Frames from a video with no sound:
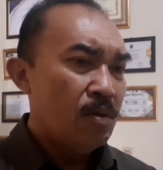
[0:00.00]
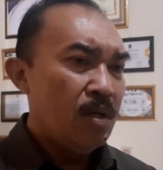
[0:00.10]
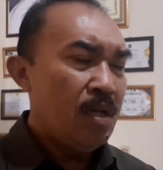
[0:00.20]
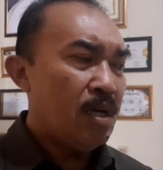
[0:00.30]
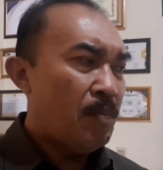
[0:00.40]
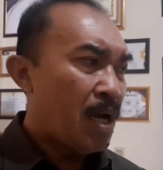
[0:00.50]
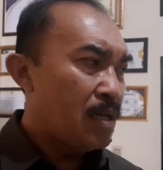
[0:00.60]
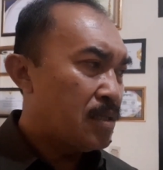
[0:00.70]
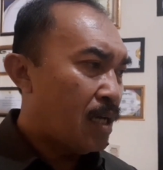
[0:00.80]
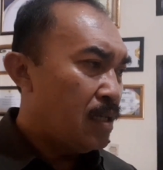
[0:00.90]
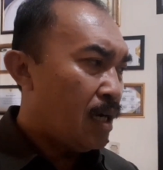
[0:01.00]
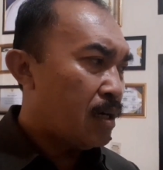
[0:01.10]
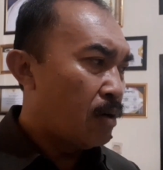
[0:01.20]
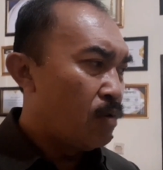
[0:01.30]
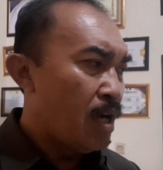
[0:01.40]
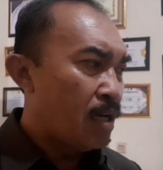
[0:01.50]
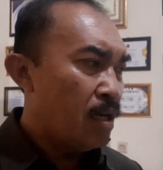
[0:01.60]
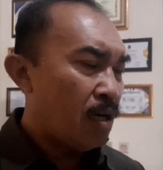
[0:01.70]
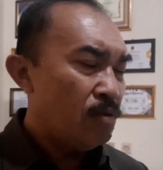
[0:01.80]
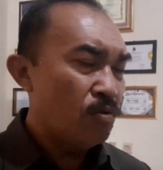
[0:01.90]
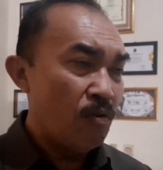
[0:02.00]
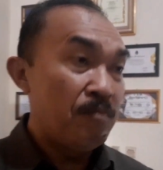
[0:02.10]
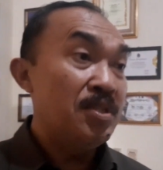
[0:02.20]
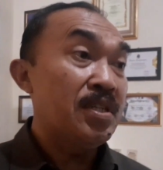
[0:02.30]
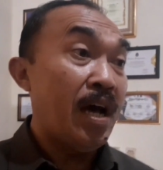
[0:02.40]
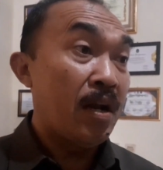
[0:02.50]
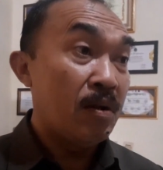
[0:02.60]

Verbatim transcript: Ini kemarin saja kerugiannya kan cukup besar.